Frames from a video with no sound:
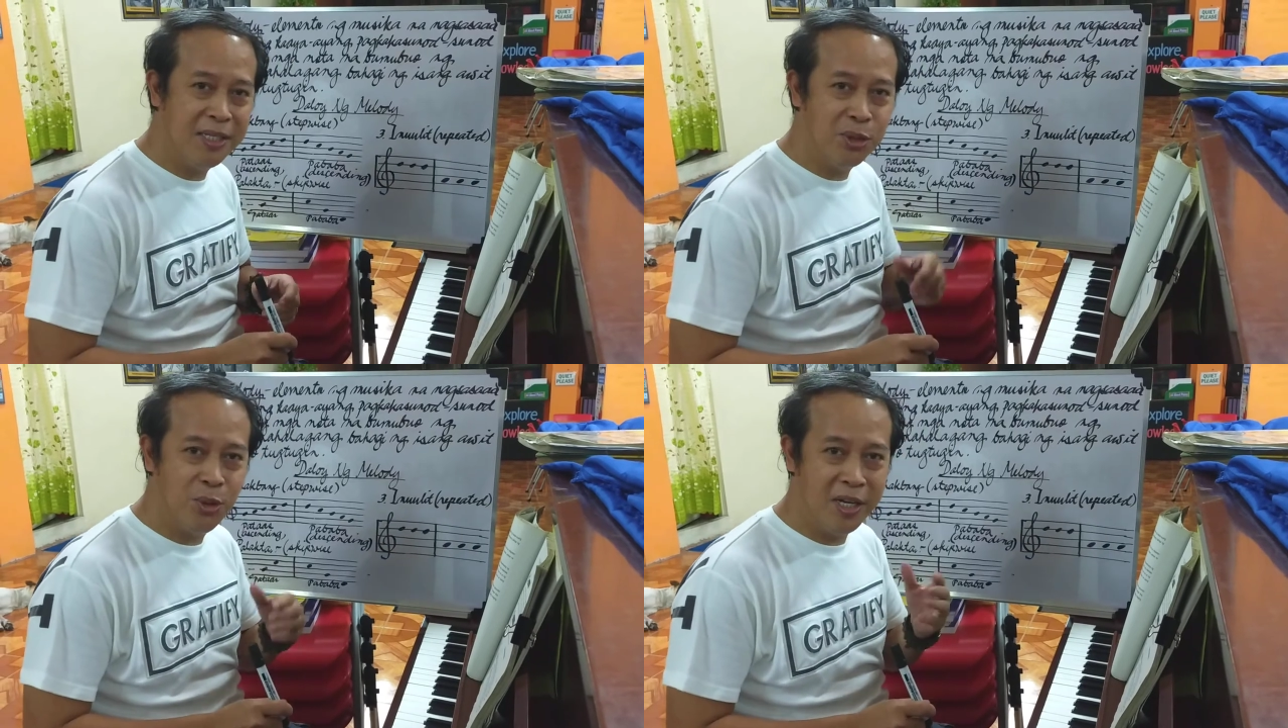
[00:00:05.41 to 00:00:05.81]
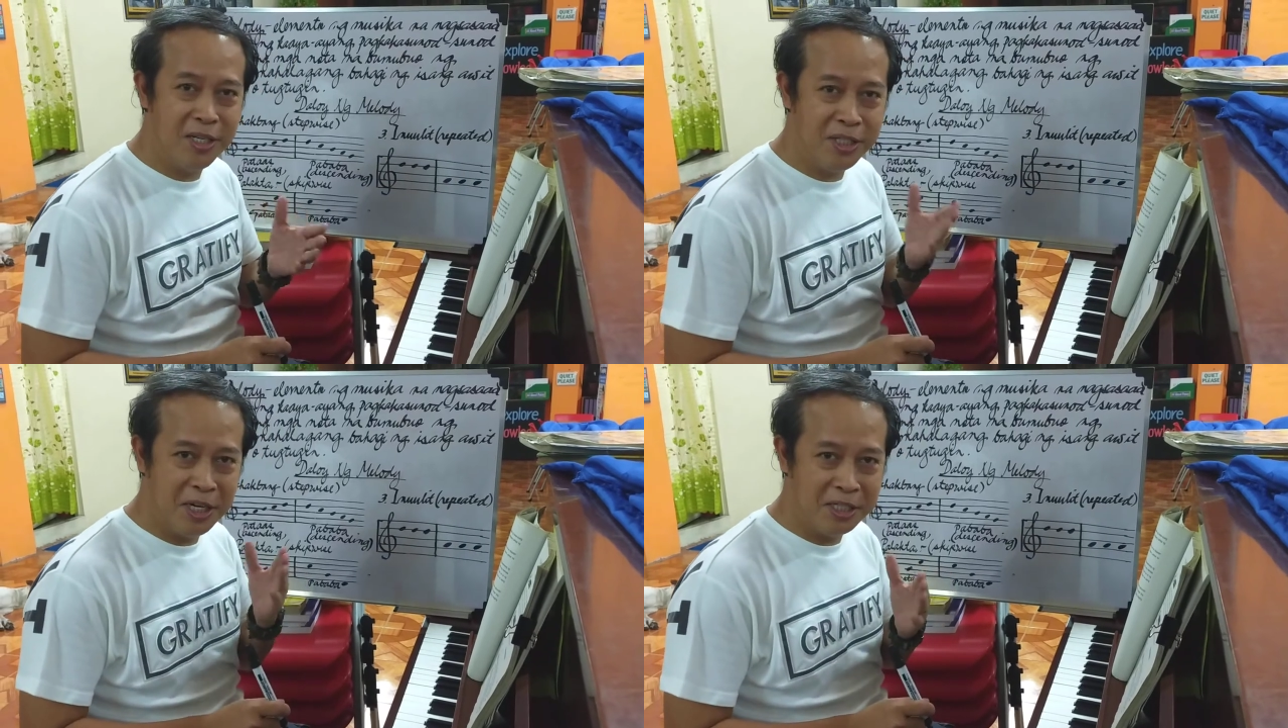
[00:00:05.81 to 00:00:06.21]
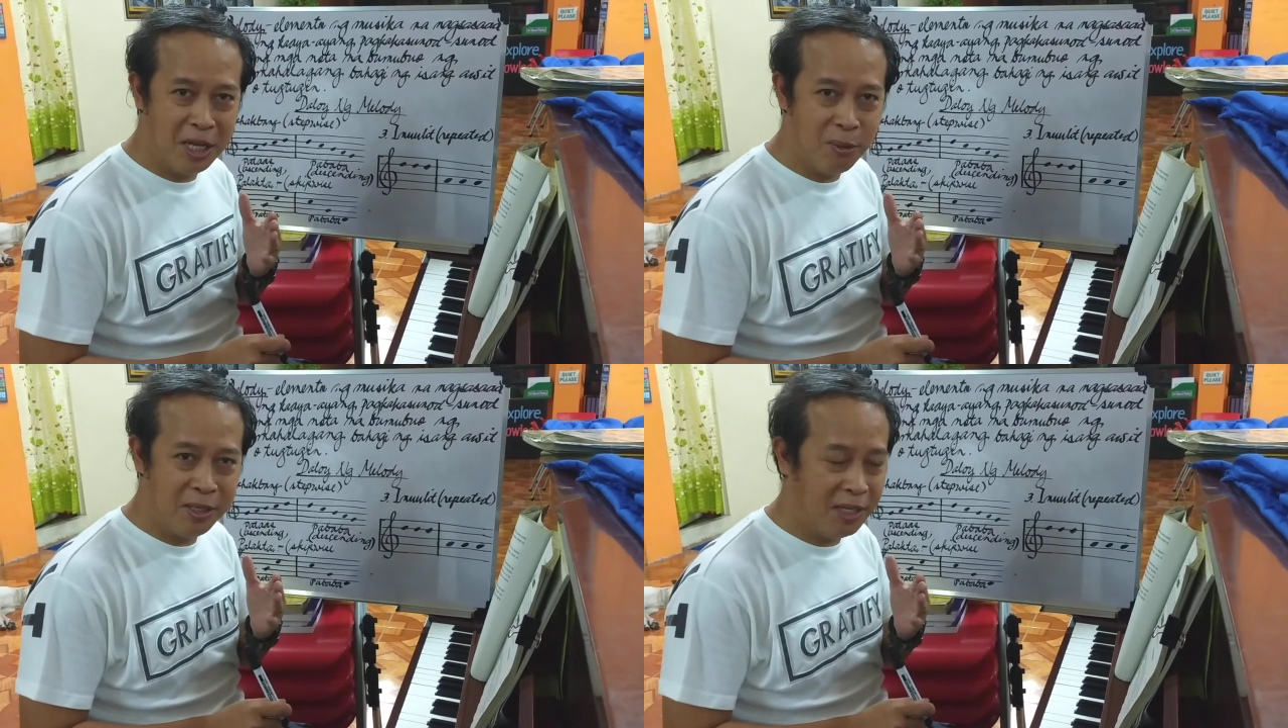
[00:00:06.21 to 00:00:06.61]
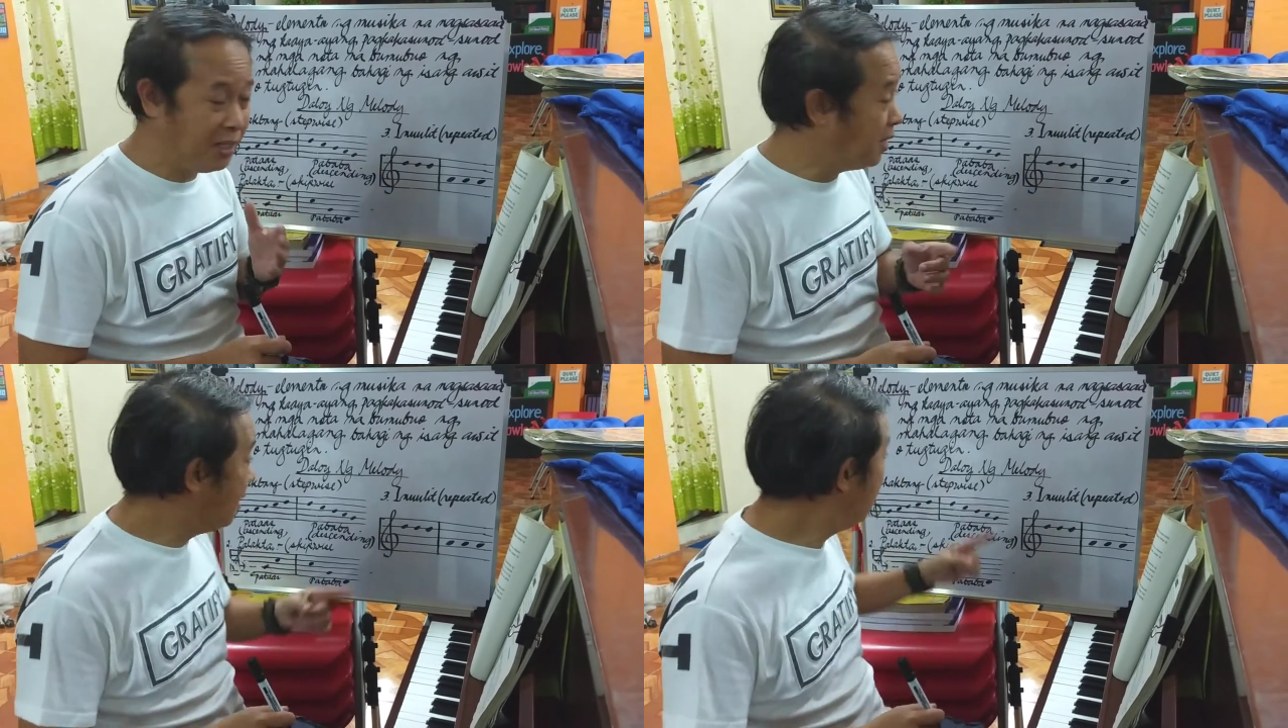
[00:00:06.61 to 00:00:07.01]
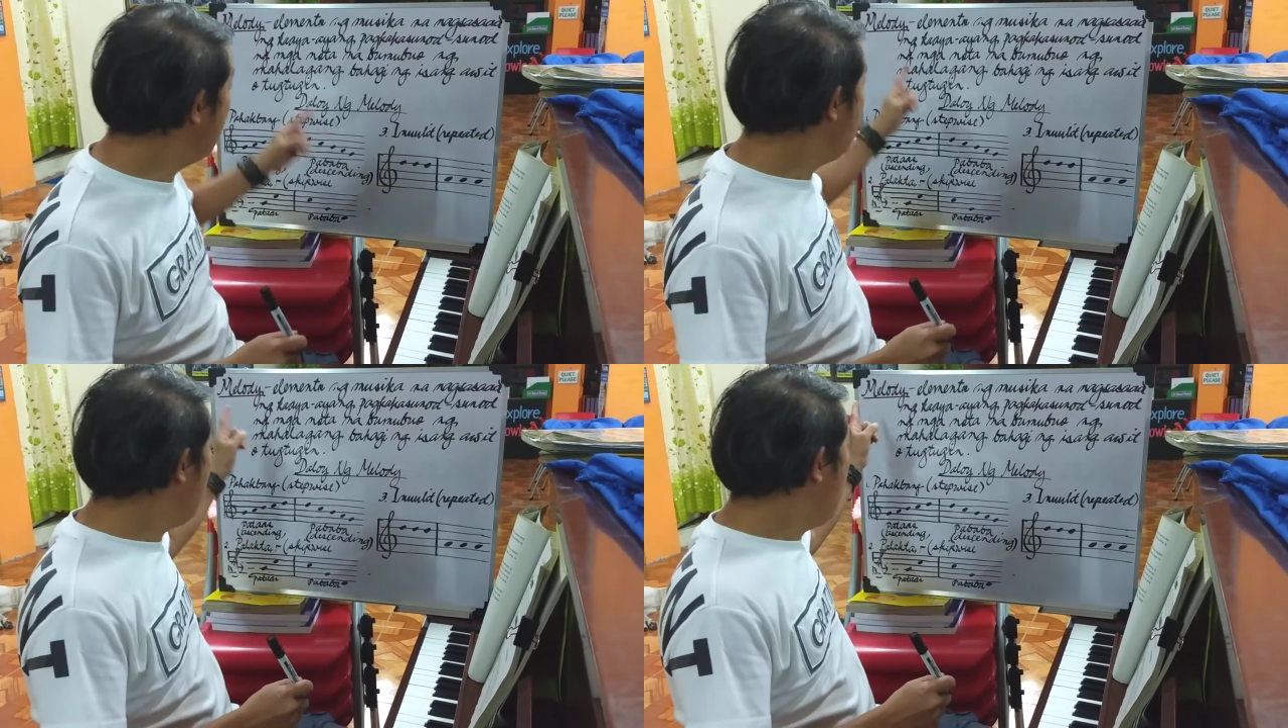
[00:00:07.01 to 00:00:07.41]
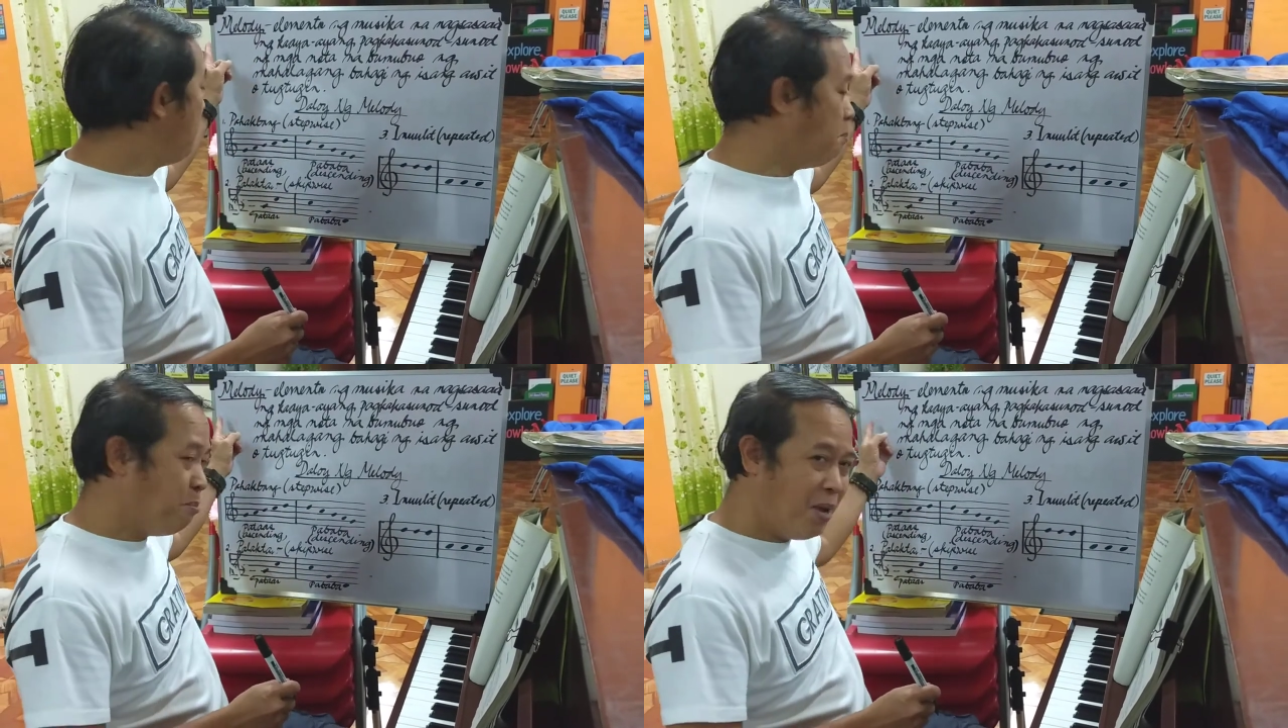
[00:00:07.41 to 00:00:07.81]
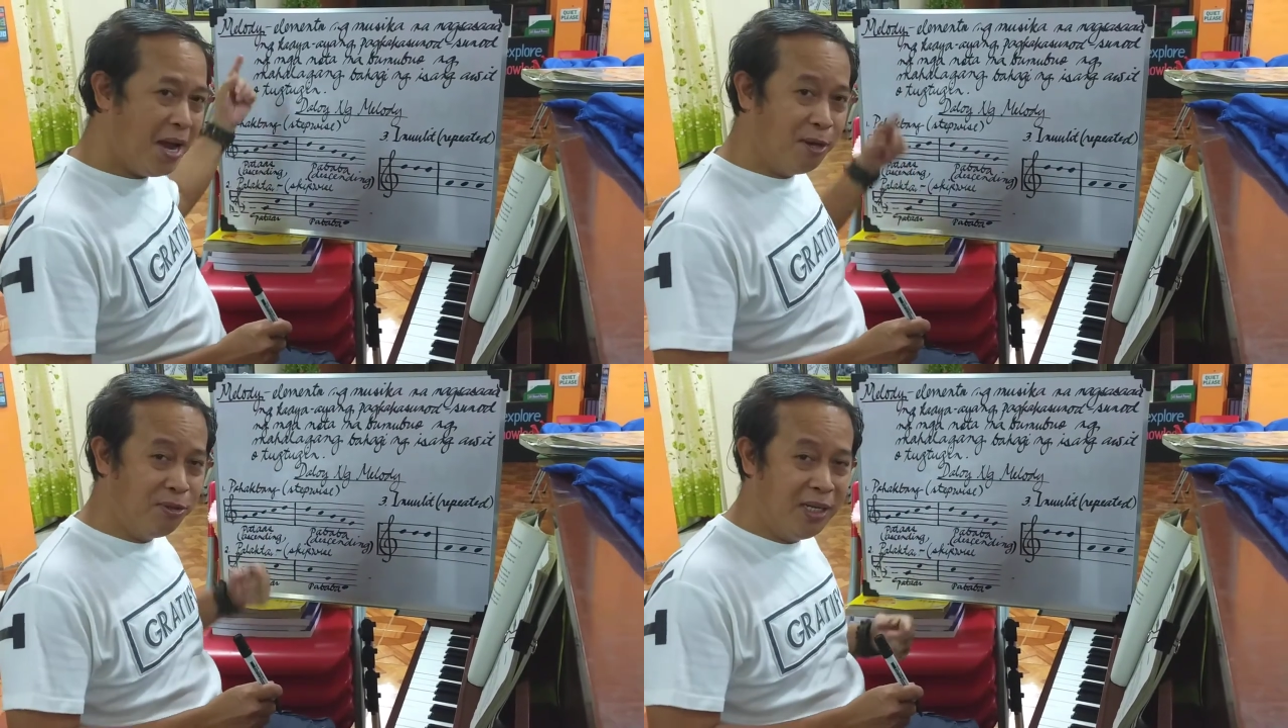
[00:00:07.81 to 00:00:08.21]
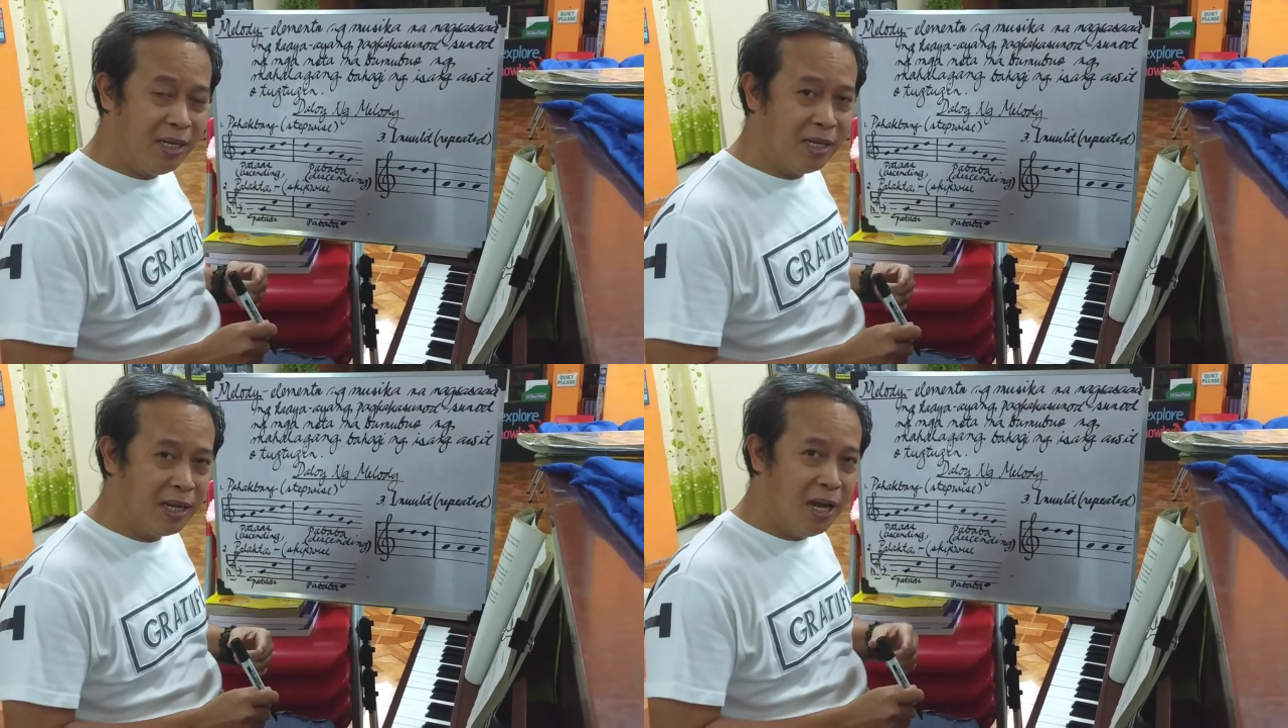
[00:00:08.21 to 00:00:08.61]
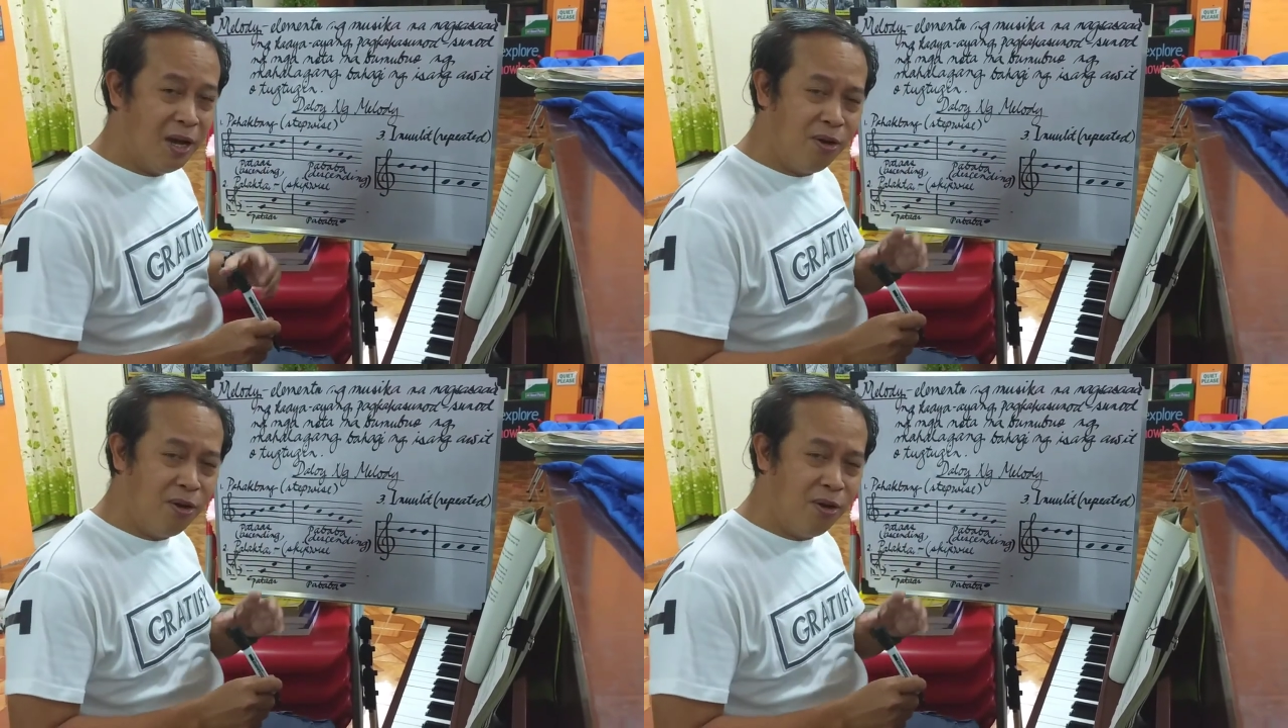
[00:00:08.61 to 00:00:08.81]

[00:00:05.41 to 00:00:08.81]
At ito ay ang tinatawag natin na melody.